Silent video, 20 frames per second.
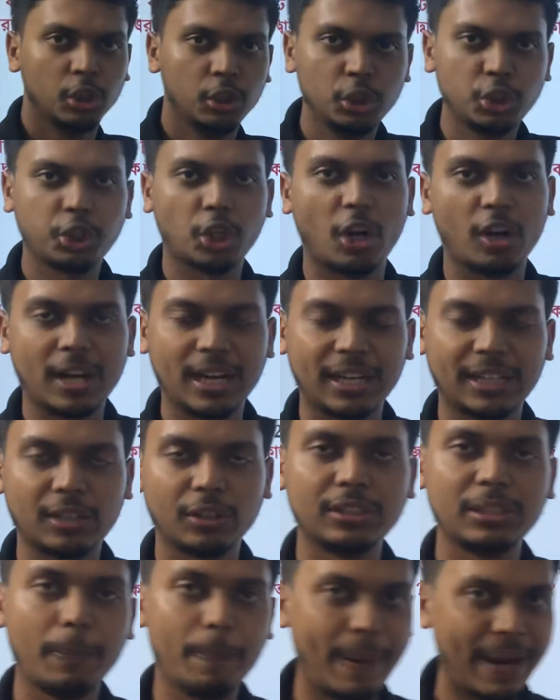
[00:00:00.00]
স্মরণ একটা
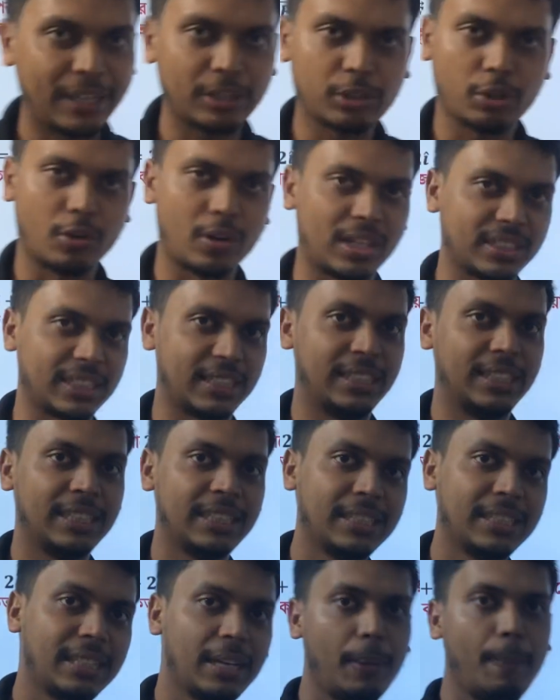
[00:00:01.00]
হচ্ছে ব্যাক্টর রাশি
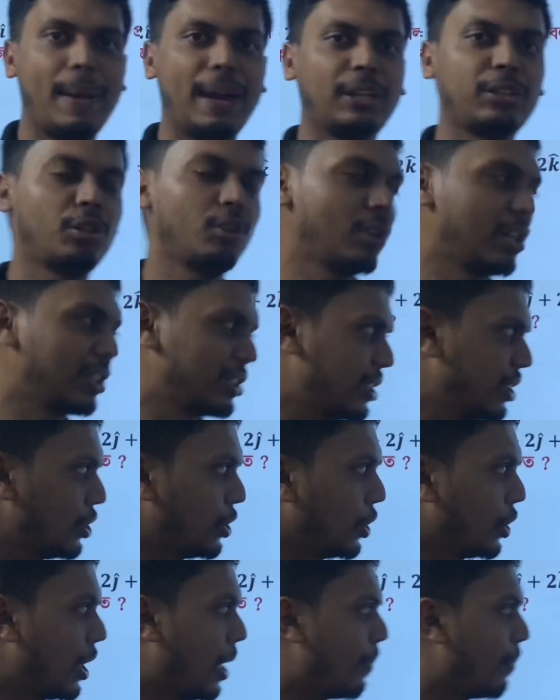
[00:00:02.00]
ব্যাক্টর রাশির
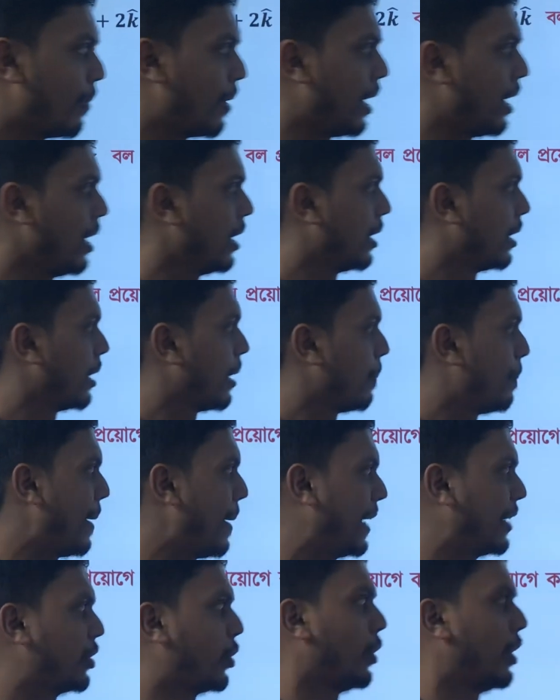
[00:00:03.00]
জন্য আমরা
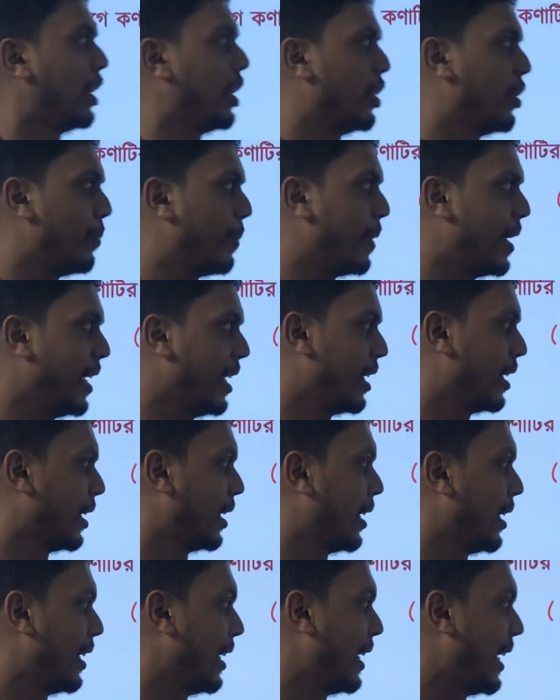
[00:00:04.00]
ব্যাক্টর নিয়মেই
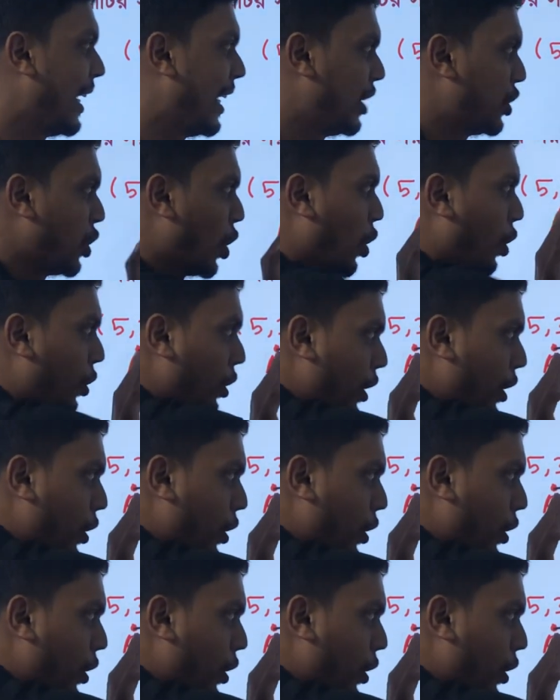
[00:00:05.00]
এই স্মরণটা